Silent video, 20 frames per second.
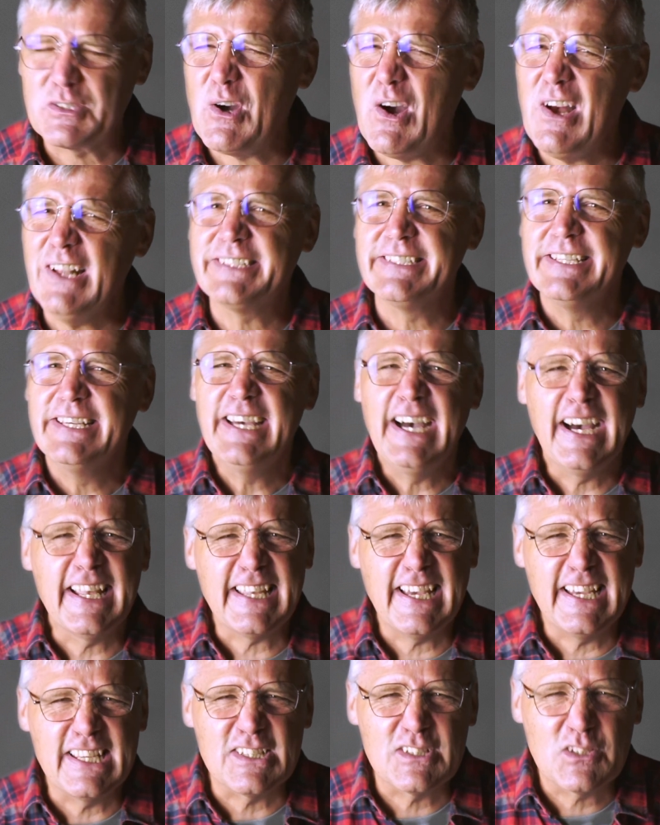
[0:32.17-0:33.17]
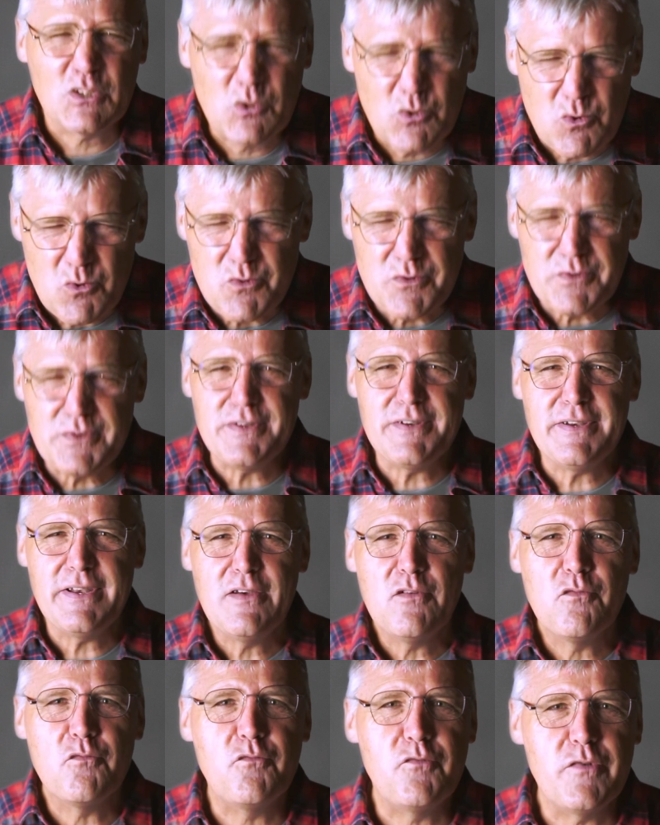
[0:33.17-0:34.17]
Gott hat einen guten
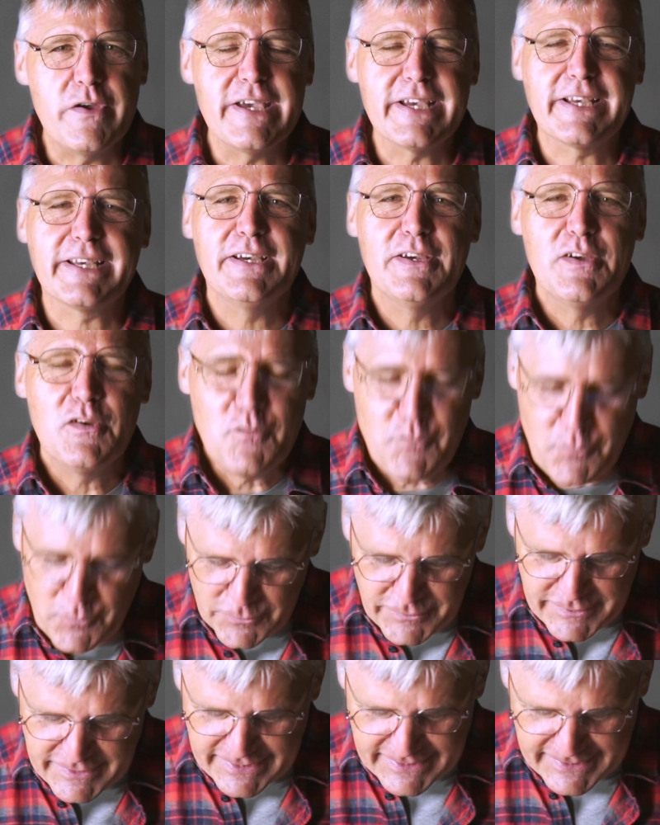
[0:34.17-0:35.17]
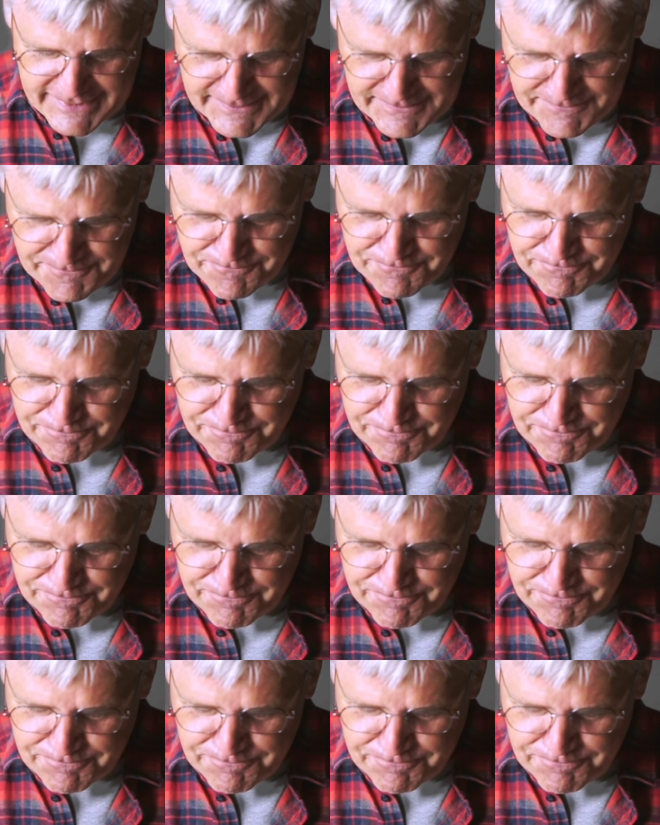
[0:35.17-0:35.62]
Weg für dich.